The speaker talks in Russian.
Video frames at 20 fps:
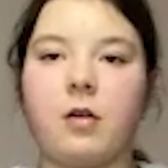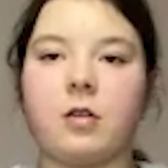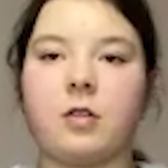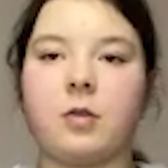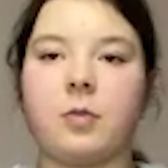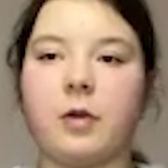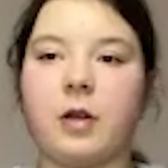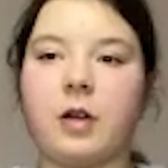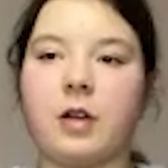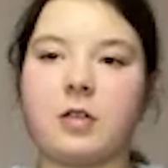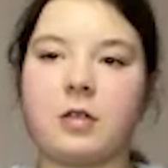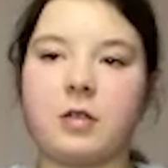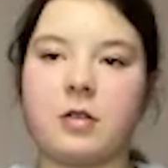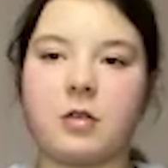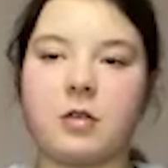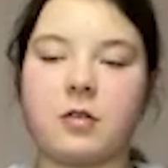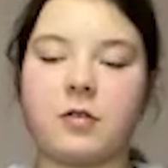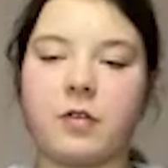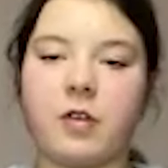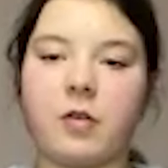цепляться
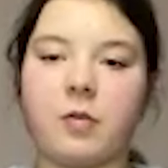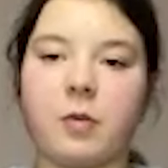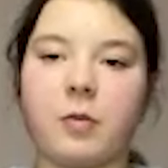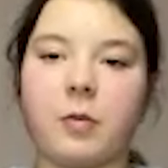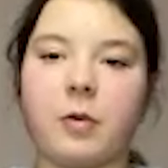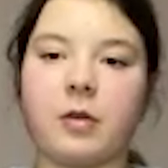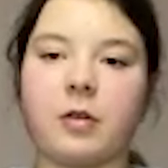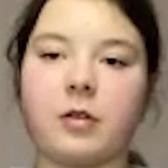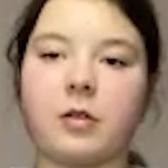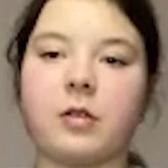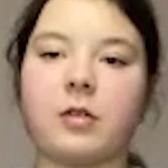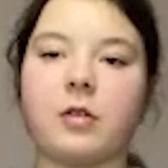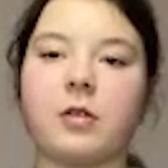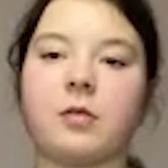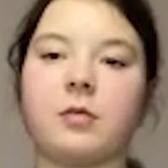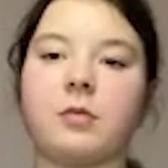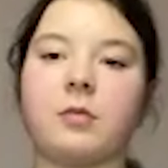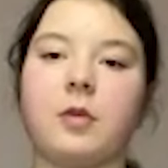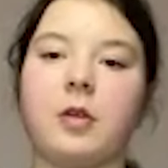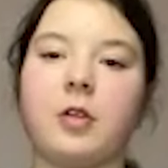за свои
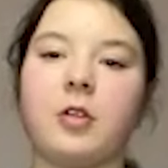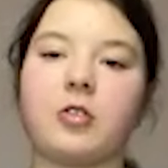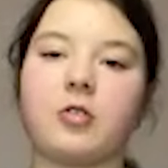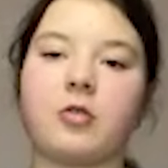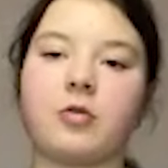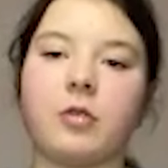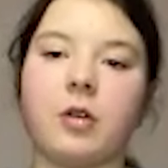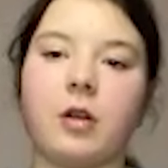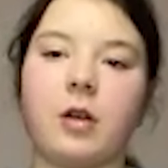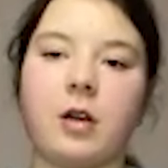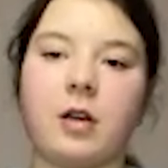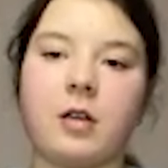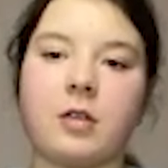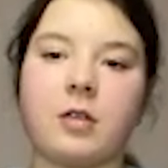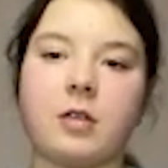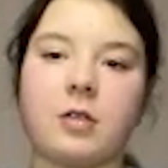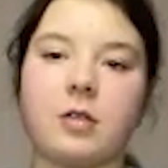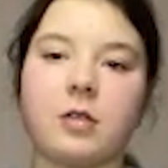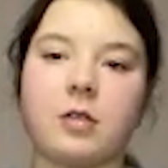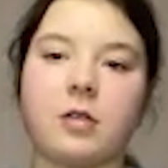моменты, меньше
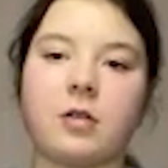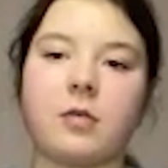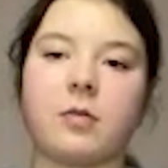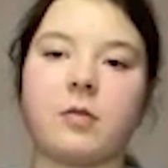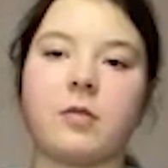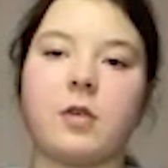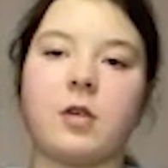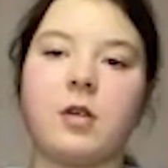удаляться